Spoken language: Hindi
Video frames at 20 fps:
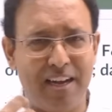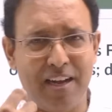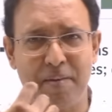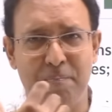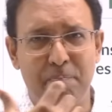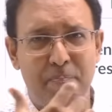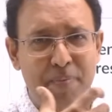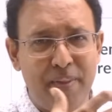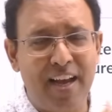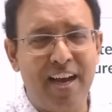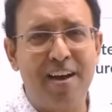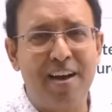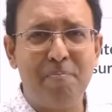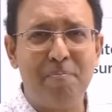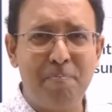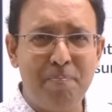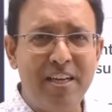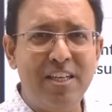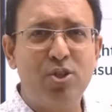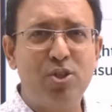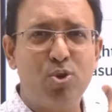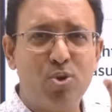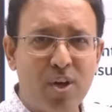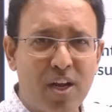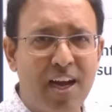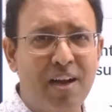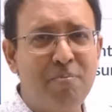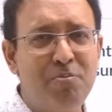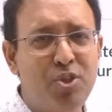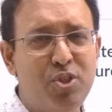अपने आप में जो
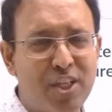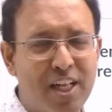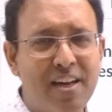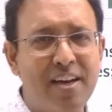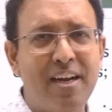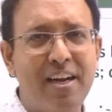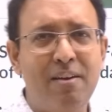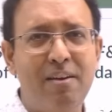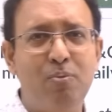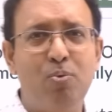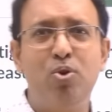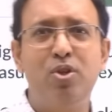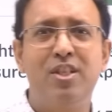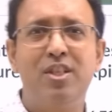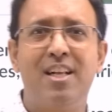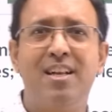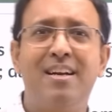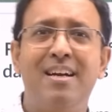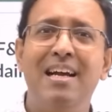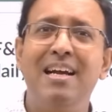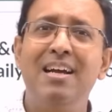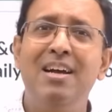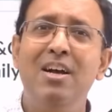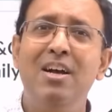काम चल रहा है वो चल रहा है